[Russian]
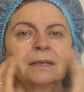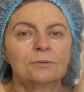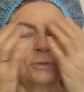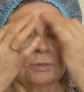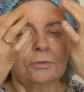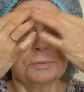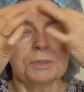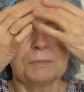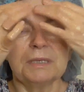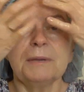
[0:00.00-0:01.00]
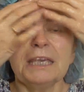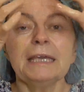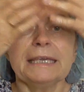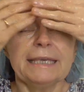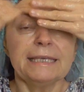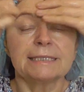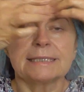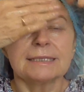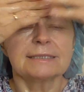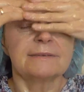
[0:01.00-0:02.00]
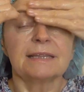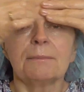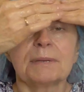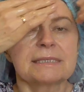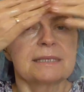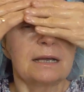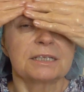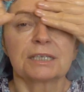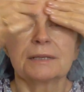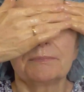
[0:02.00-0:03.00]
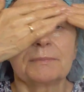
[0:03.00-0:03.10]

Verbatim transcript: Вот, ну, в общем, и, и, и, естественно, массажи.